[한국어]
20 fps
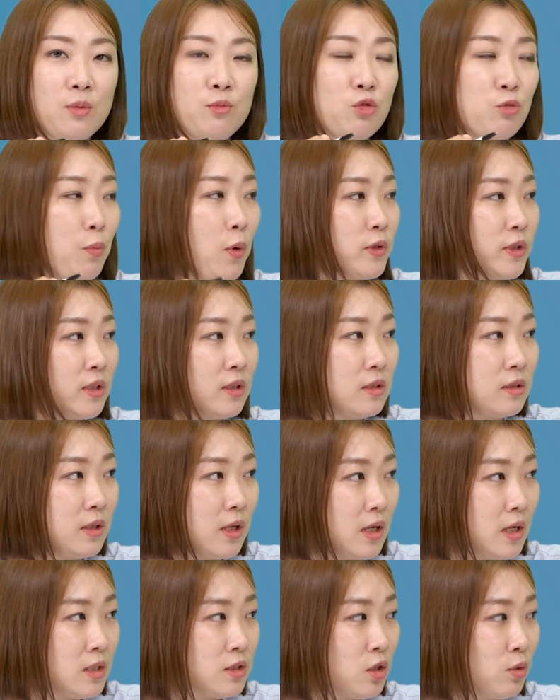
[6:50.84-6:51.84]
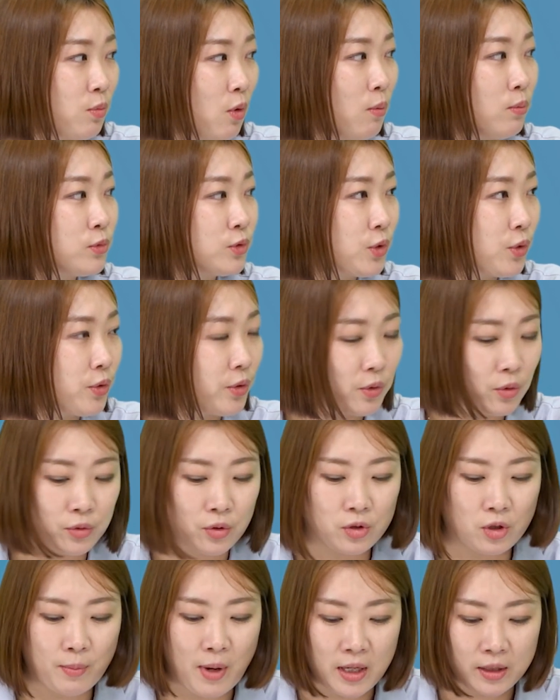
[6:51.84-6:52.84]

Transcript: 점 육 퍼센트대에서 멈춰 있거든요.